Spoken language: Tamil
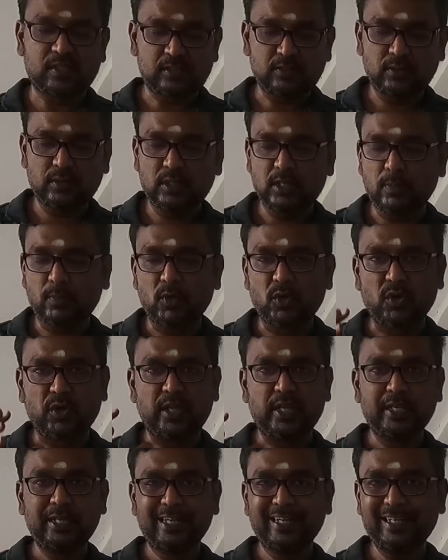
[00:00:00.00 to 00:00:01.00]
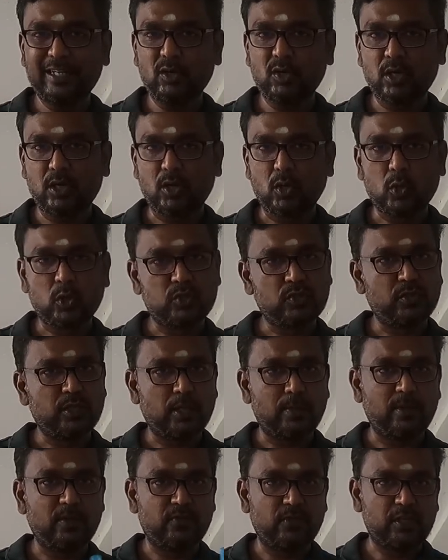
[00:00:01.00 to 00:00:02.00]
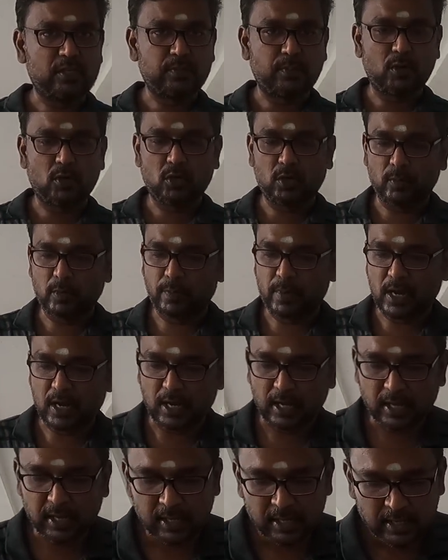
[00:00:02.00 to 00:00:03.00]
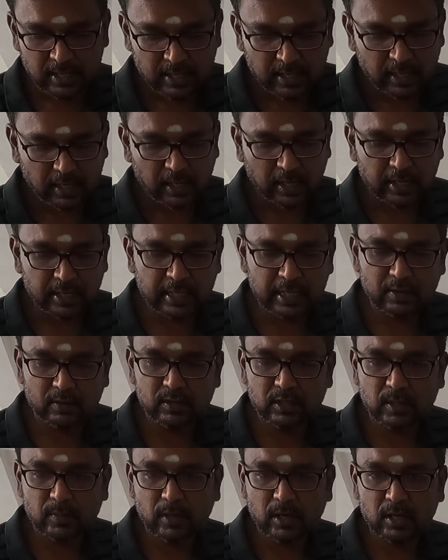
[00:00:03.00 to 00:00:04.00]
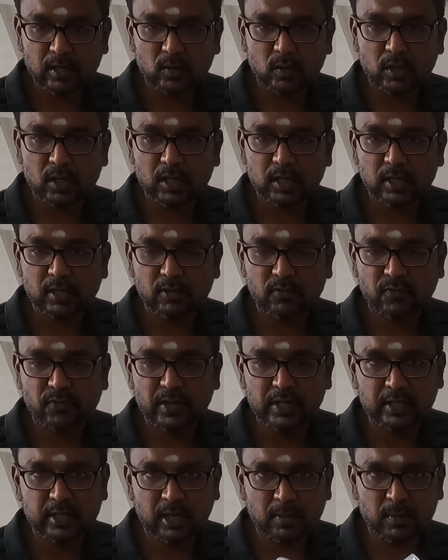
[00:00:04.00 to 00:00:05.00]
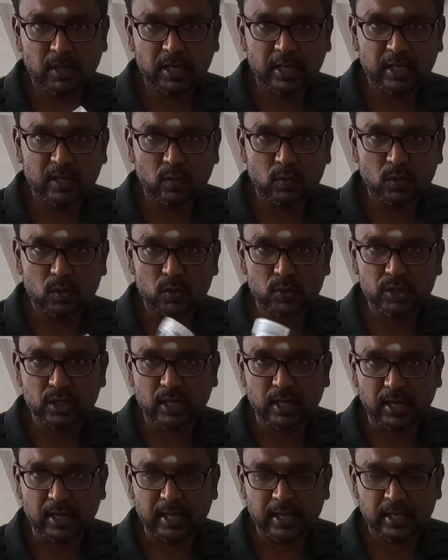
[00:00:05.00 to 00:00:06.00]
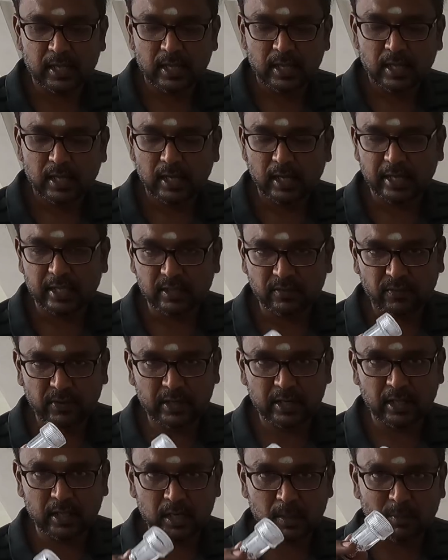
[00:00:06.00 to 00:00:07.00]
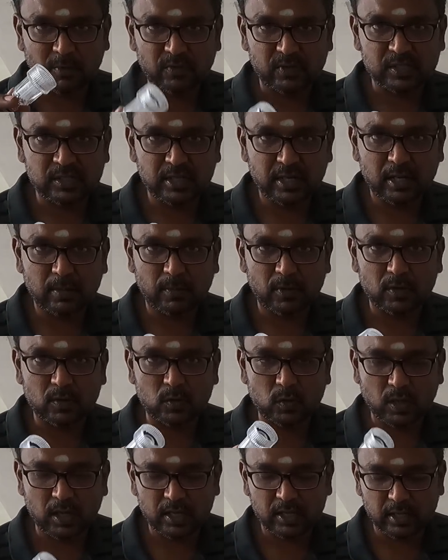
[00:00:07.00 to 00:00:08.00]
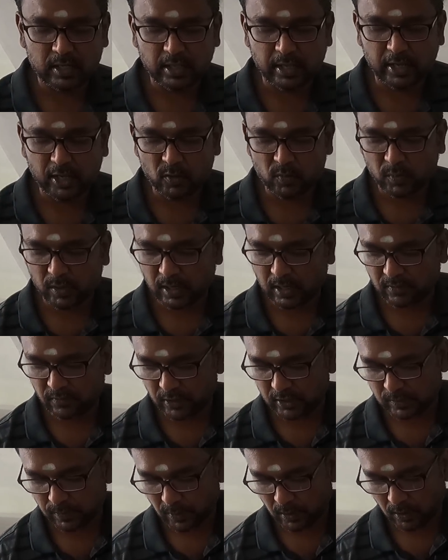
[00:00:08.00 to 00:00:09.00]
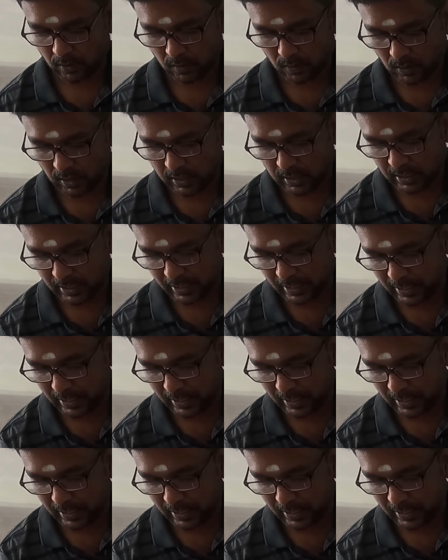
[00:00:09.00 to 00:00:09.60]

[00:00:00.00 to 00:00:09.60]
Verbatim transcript: ஃபஸ்ட்டு வந்து நம்ம இன்லெட்டோட ஹோஸ் வந்து எப்படி ஃபிக்ஸ் பண்ணணும் நம்ம பார்க்கலாம் இங்கே வந்து நமக்கு ஒரு ஃபில்டர் மாதிரி இங்கே ஒன்று கொடுத்துருக்காங்க இந்த ஃபில்டரை தான் நம்ம ஃபஸ்ட்டு என்ன பண்ணணும்னா இந்த எக்யூப்மெண்ட்டில் ஃபிக்ஸ் பண்ணோம் அதில்